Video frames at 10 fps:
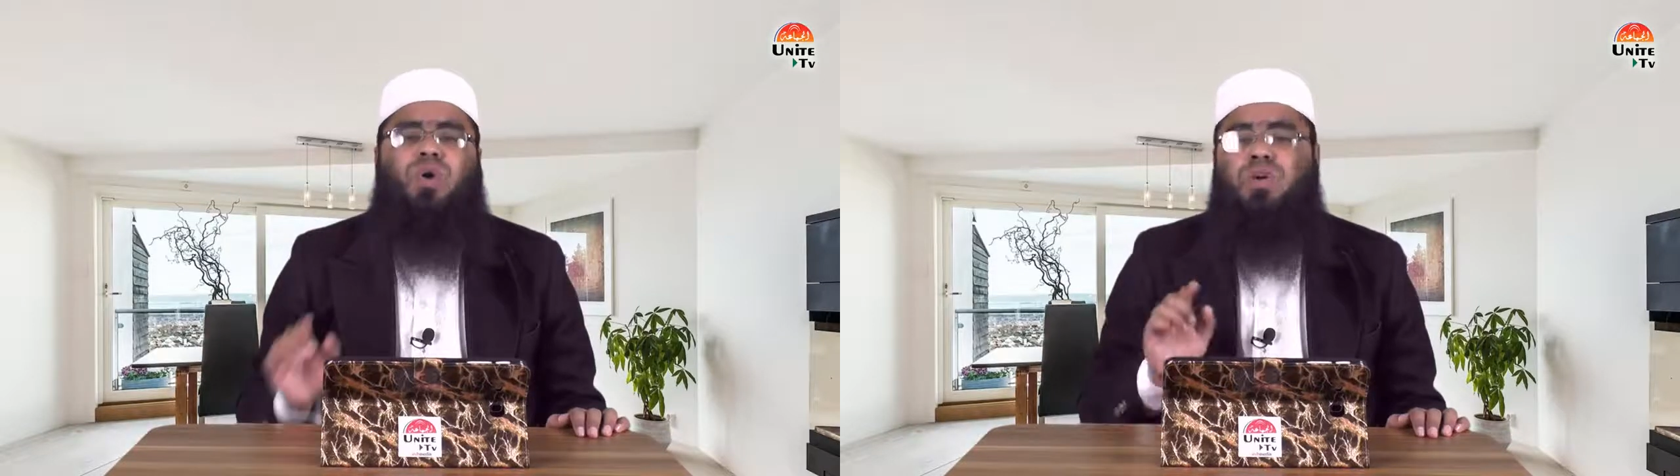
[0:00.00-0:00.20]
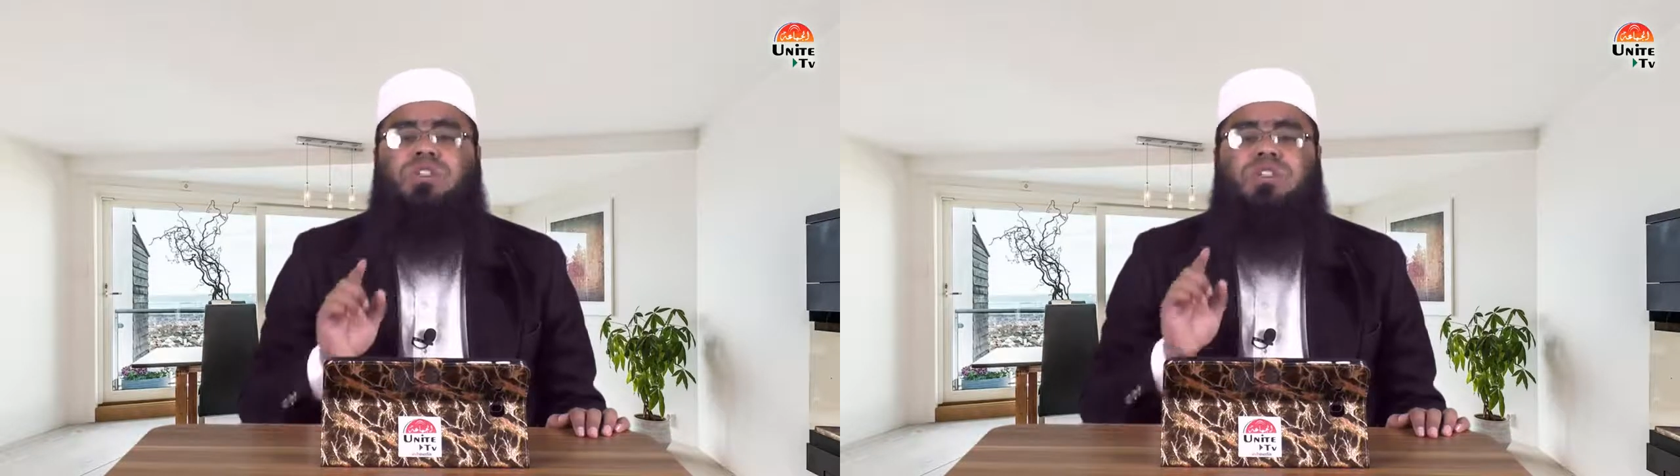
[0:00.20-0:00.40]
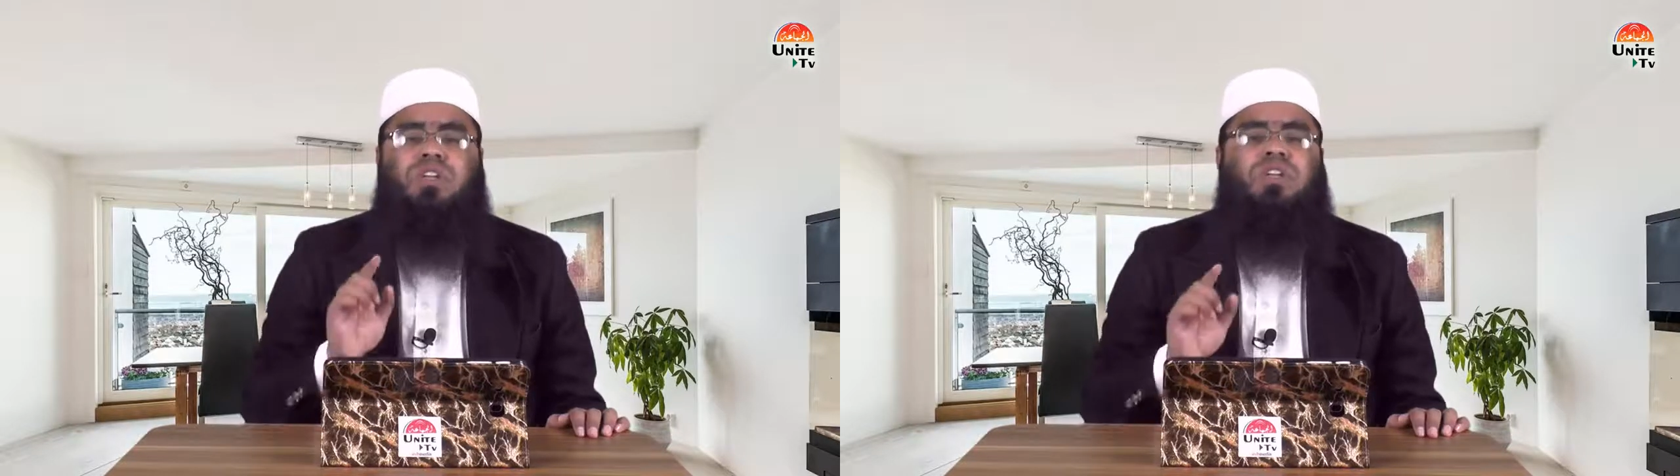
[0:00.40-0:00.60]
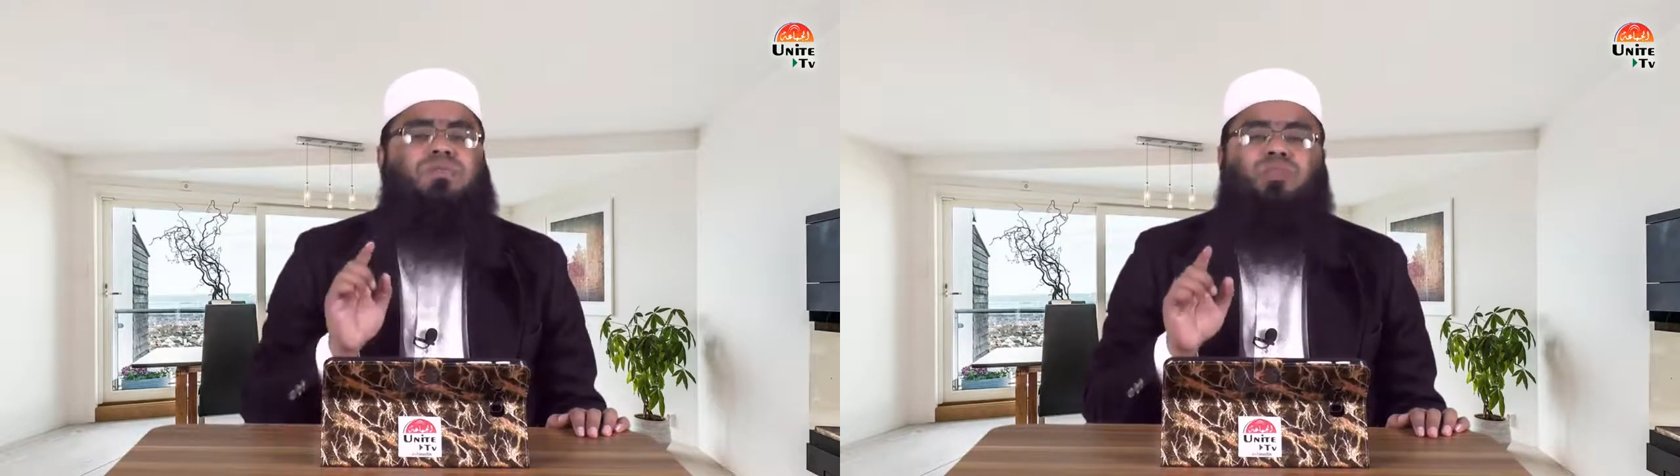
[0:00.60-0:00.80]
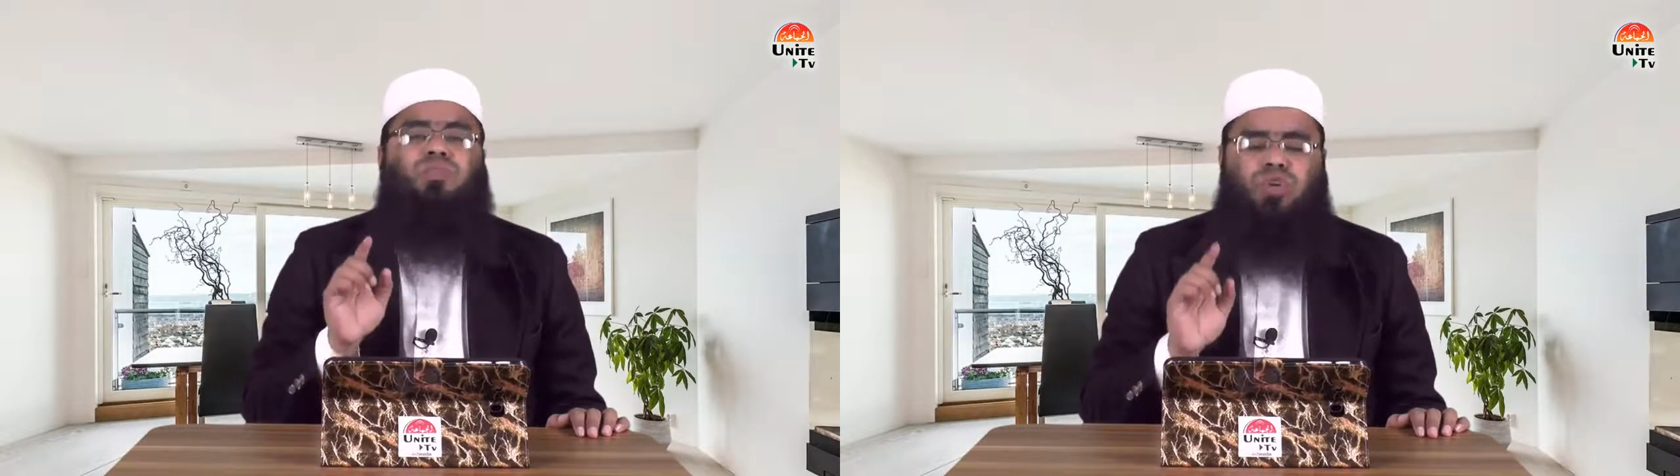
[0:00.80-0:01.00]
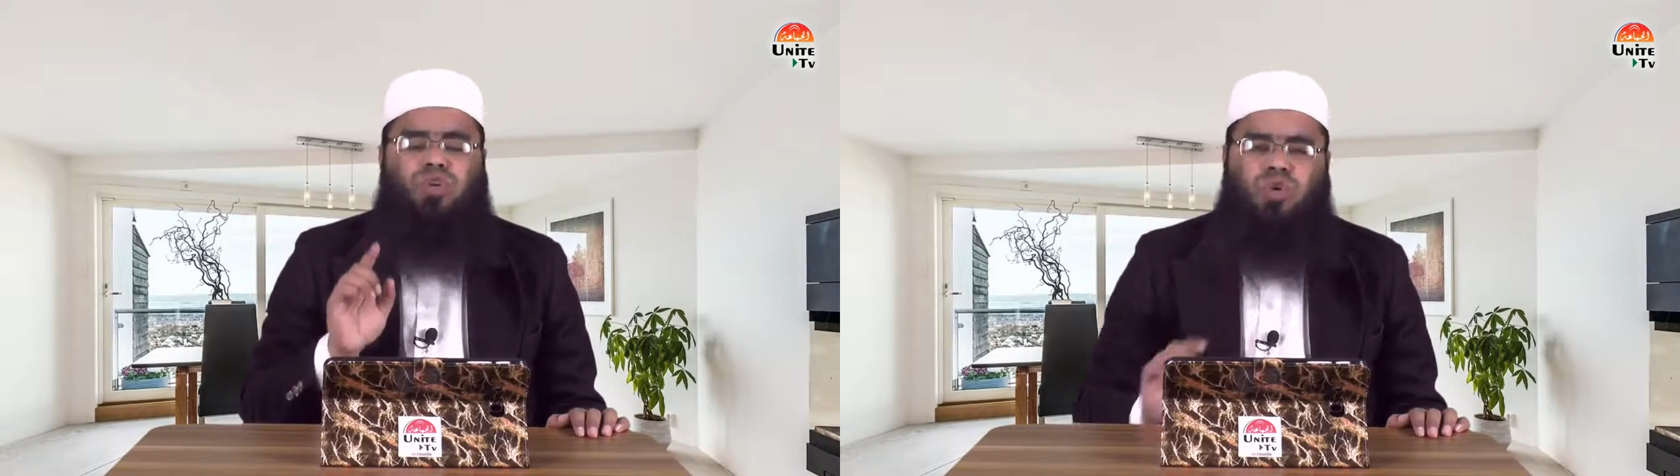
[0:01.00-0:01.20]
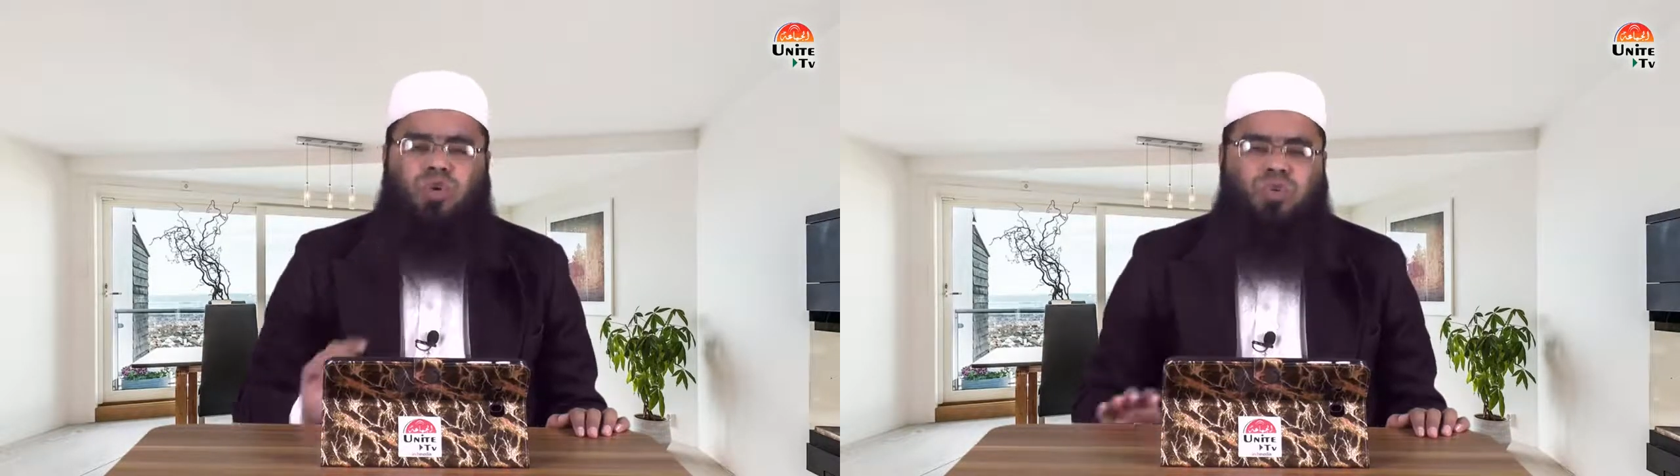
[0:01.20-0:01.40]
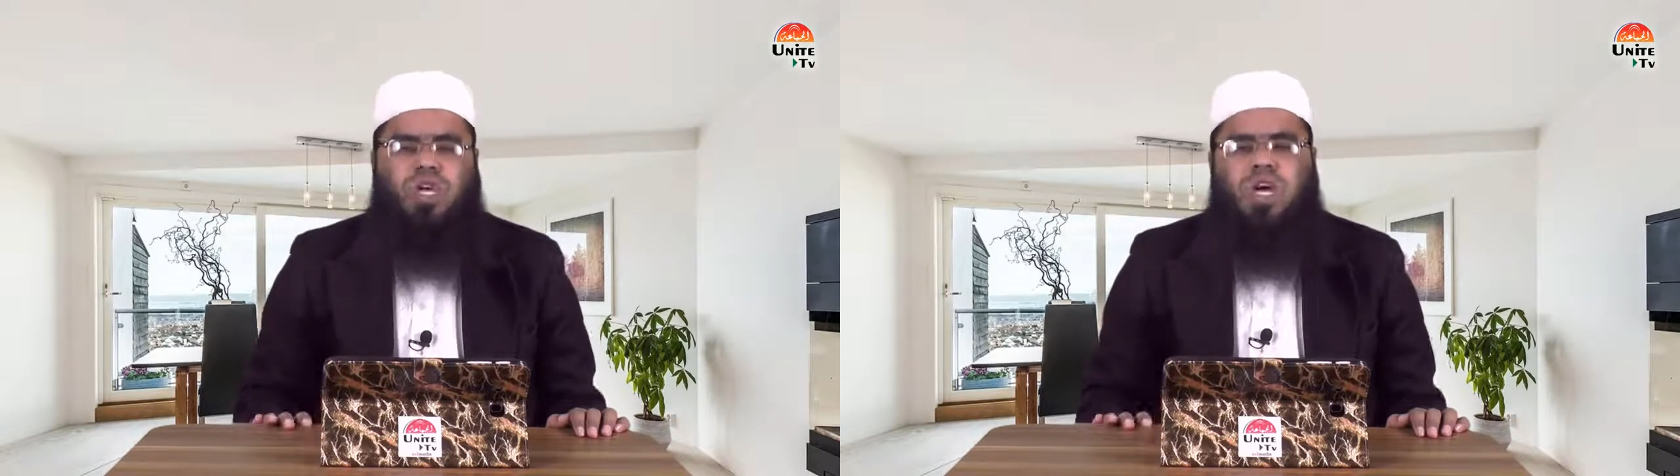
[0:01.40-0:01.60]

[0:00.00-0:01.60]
ওয়াজিতানিবুত্তগুত